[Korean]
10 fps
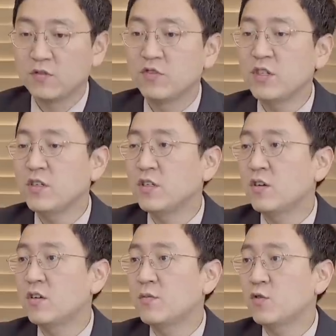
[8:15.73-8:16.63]
우리는
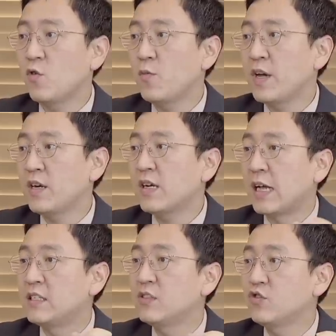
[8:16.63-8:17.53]
이걸 초코파이를
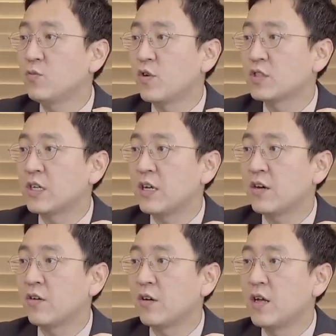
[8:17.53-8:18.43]
간식으로
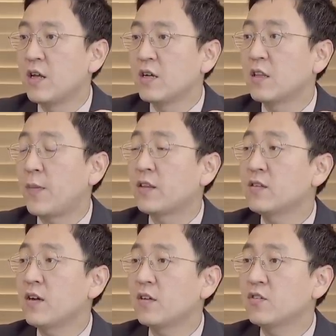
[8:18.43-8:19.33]
먹잖아요. 근데
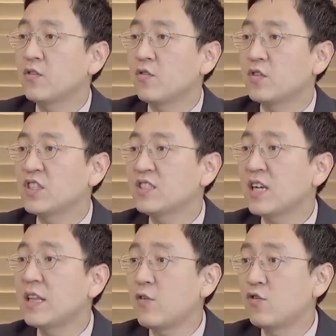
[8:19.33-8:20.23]
베트남 같은 경우는 식사
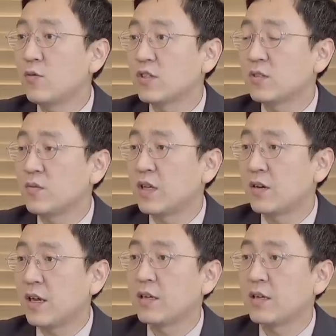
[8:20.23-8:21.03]
대용으로 먹습니다. 예,